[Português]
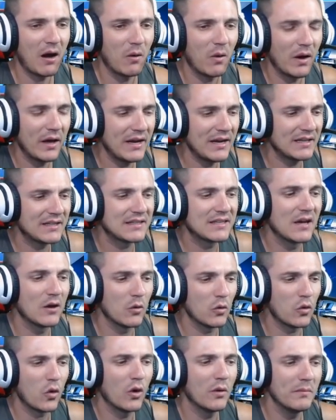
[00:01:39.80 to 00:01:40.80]
hora que
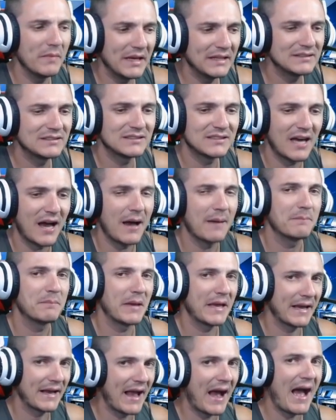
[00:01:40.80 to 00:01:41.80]
eu começar a
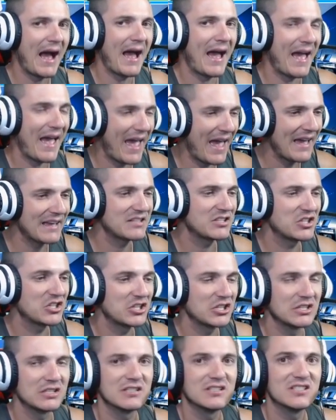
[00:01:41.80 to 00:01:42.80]
pegar hatch,
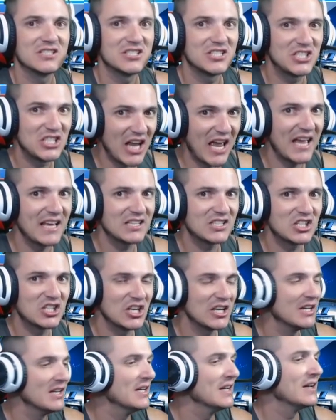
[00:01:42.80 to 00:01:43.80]

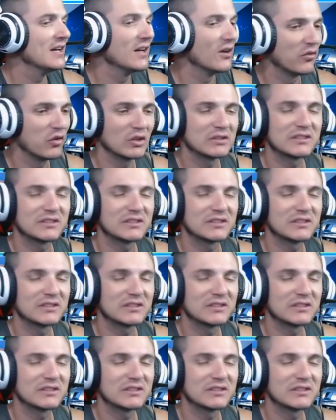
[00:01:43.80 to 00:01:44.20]
gente, eu vou